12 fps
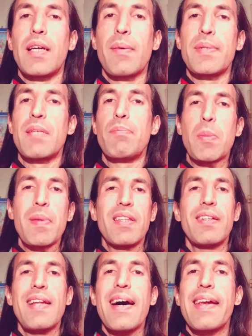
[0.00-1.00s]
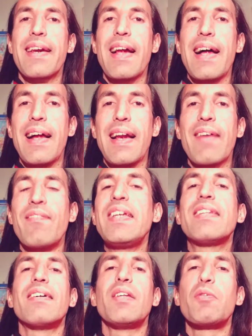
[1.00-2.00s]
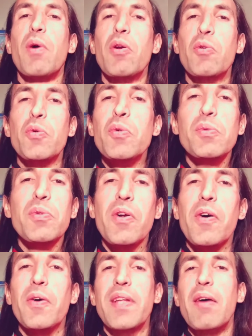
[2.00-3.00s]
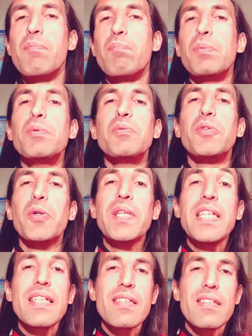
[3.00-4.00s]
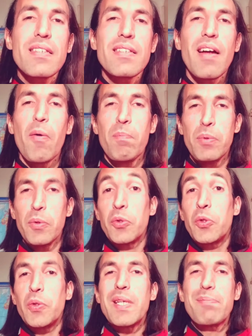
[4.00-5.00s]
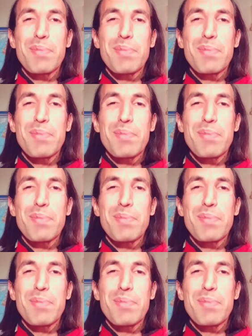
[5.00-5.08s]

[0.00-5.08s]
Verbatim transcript: semplicemente narra la vita di qualcuno da un punto X a un punto Y.